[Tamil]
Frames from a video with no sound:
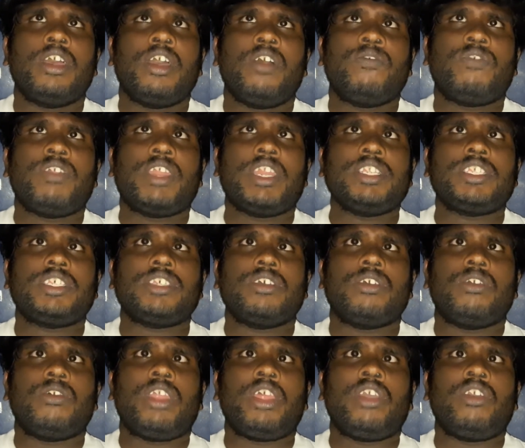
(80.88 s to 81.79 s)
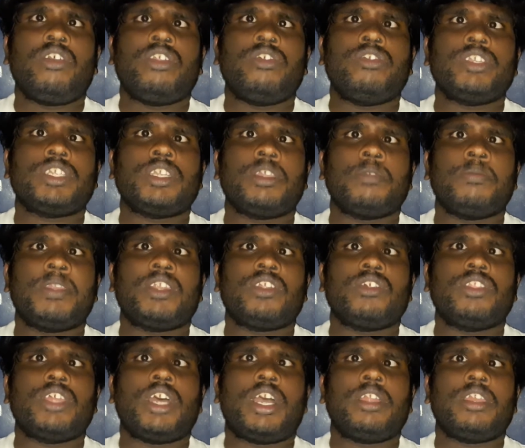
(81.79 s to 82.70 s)
ஃப்ரெண்ட்ஸ் ஒரே ஒரு விஷயம்
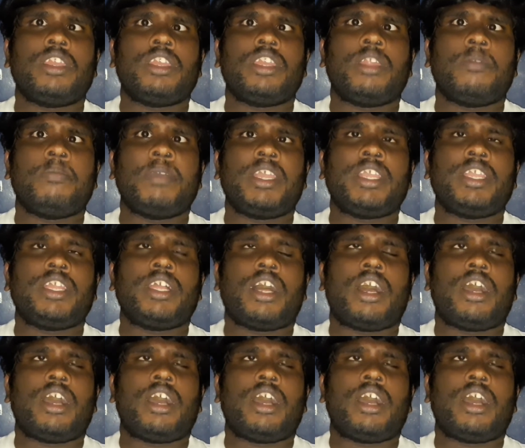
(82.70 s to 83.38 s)
மட்டும்தான் நம்ம